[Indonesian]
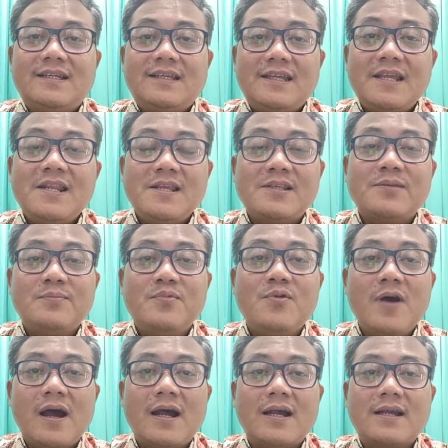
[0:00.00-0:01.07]
ini
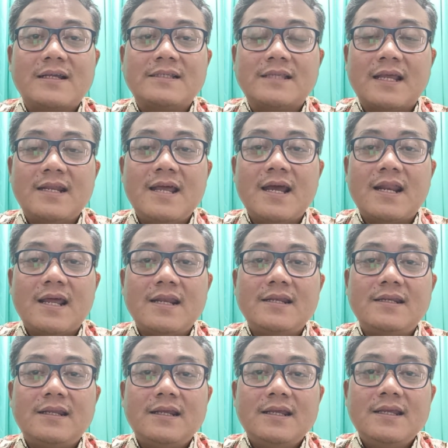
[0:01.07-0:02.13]
sebuah
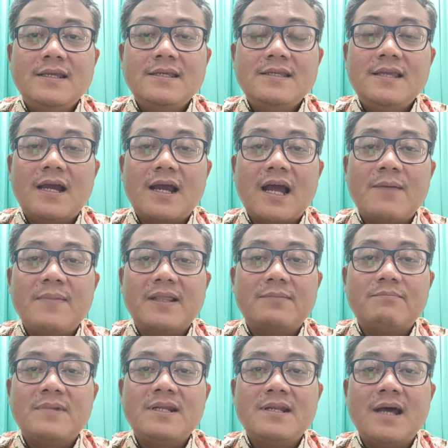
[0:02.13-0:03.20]
kesadaran yang amat
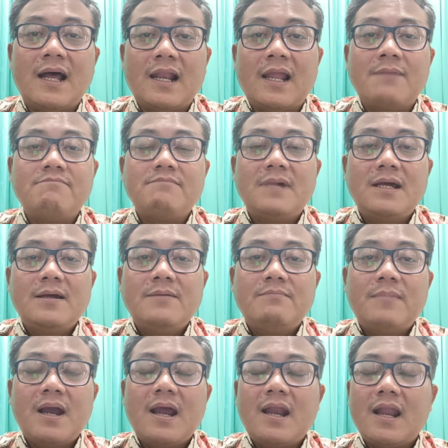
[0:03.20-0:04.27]
mendalam
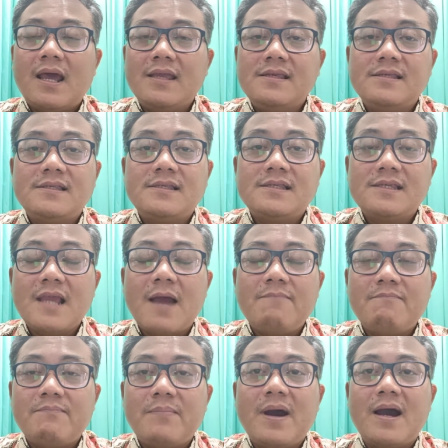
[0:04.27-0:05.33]
mengenai
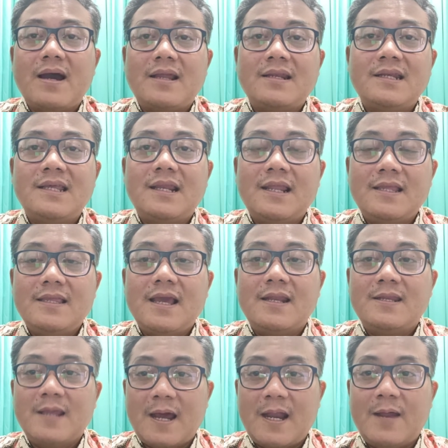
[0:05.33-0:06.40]
siapa dirinya
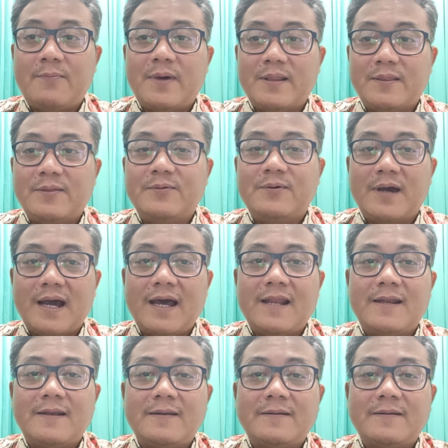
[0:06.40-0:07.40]
di hadapan Tuhan.